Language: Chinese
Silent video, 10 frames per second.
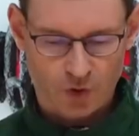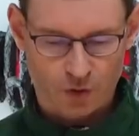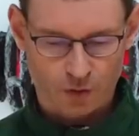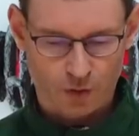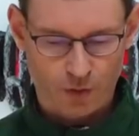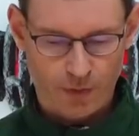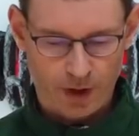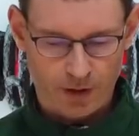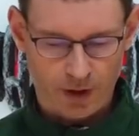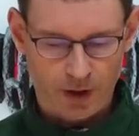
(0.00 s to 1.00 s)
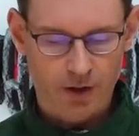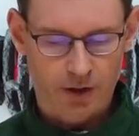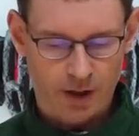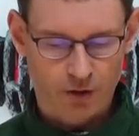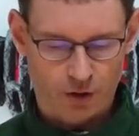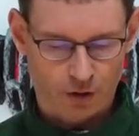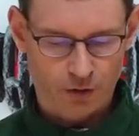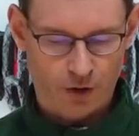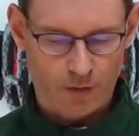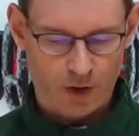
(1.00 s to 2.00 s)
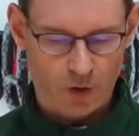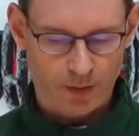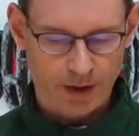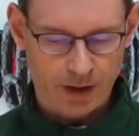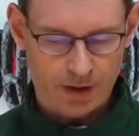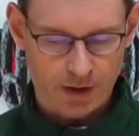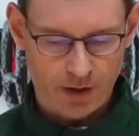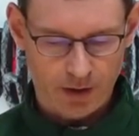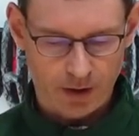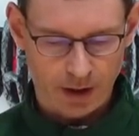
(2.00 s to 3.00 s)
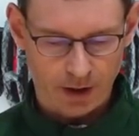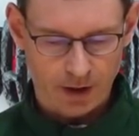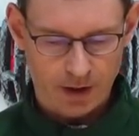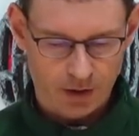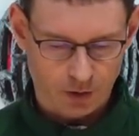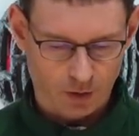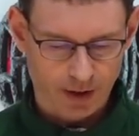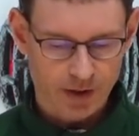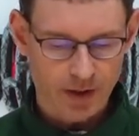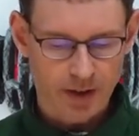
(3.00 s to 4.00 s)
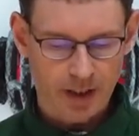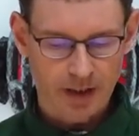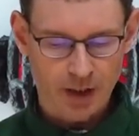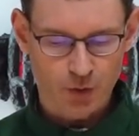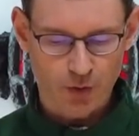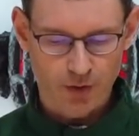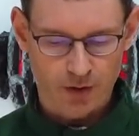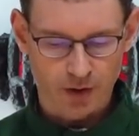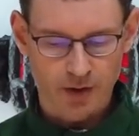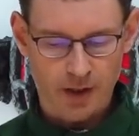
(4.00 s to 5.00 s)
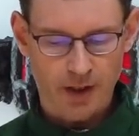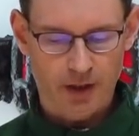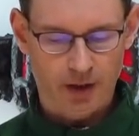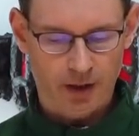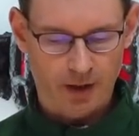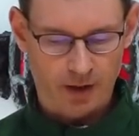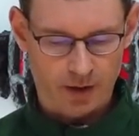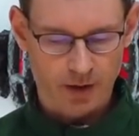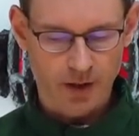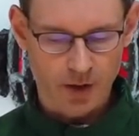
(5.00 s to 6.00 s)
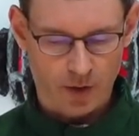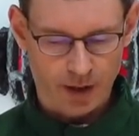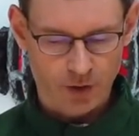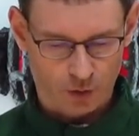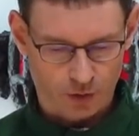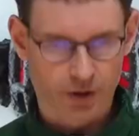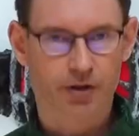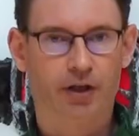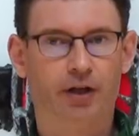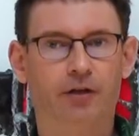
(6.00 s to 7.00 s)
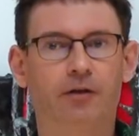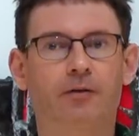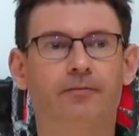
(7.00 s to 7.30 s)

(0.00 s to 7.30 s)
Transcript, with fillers: 主，愿你圣宠充满我们的心灵，使我们今天的举止皆以你的旨意为准绳。